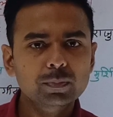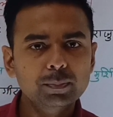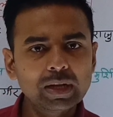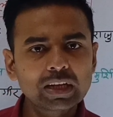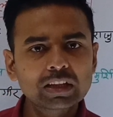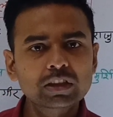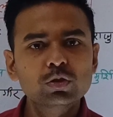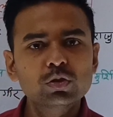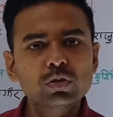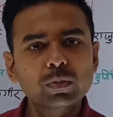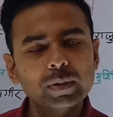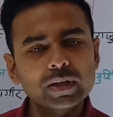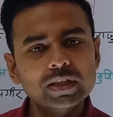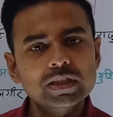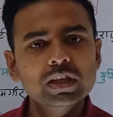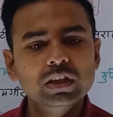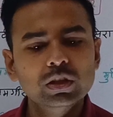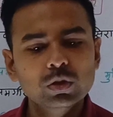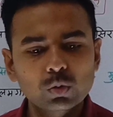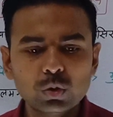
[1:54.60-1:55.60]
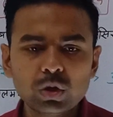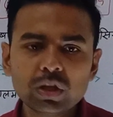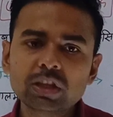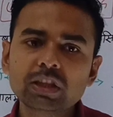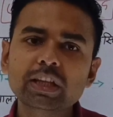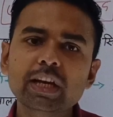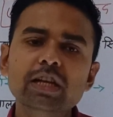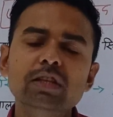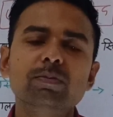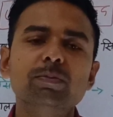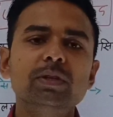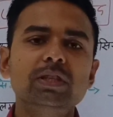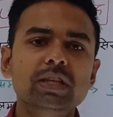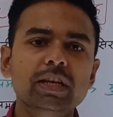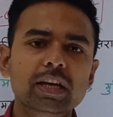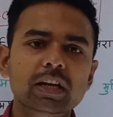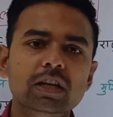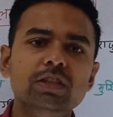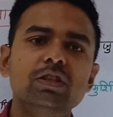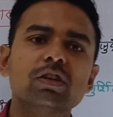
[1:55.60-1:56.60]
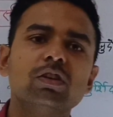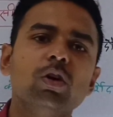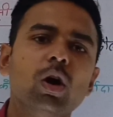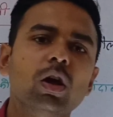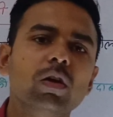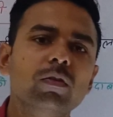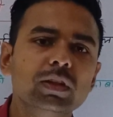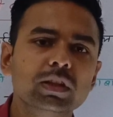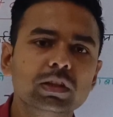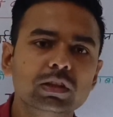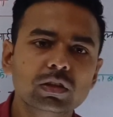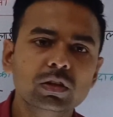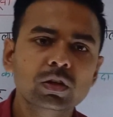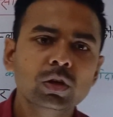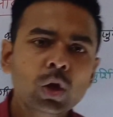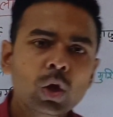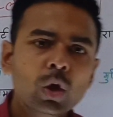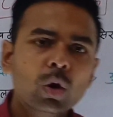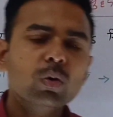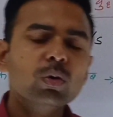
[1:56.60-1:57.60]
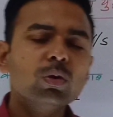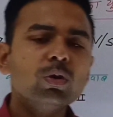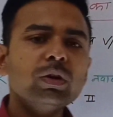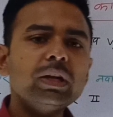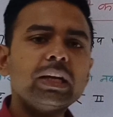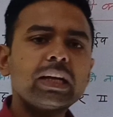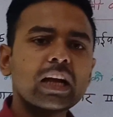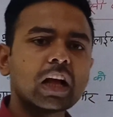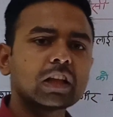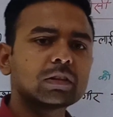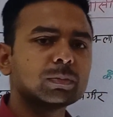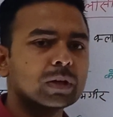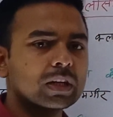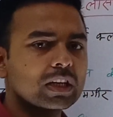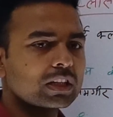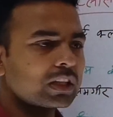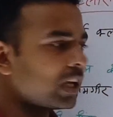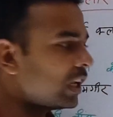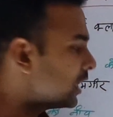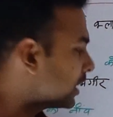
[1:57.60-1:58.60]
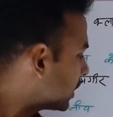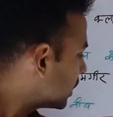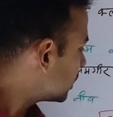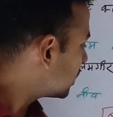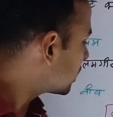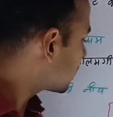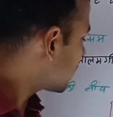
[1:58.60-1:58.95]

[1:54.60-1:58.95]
व्यक्ति जो बचे थे उन्हें तेईस में से एक जेड हॉलवेल थे उन्होंने एक आत्मकथा लिखी